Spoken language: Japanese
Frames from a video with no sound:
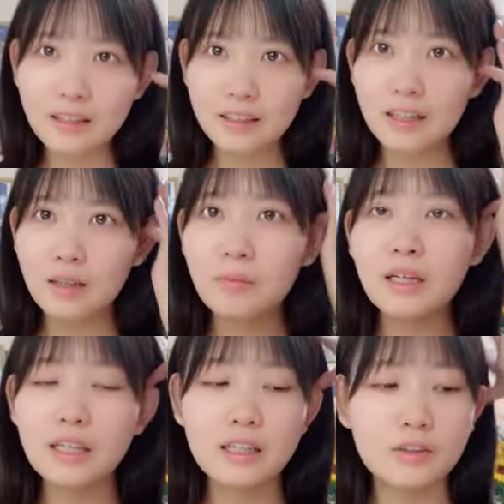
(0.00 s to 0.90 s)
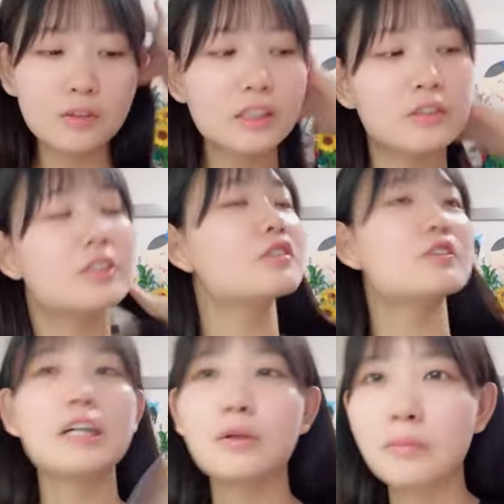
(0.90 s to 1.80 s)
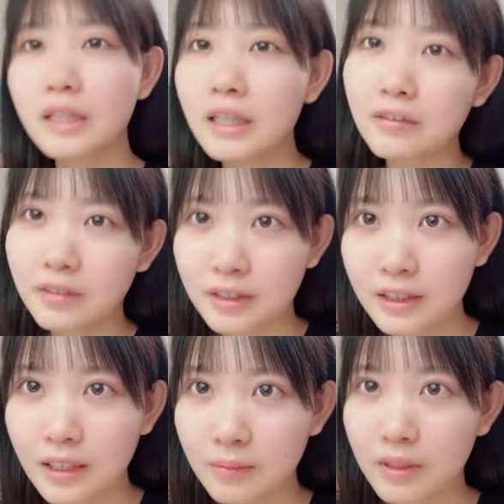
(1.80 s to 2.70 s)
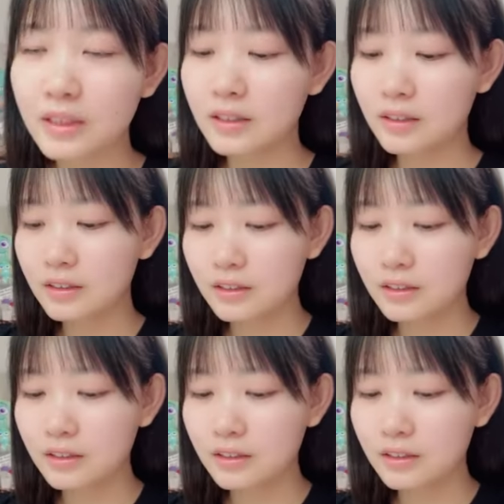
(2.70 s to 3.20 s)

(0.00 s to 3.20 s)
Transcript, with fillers: だからあんまり伊藤さんの口の中を見ないでください皆さん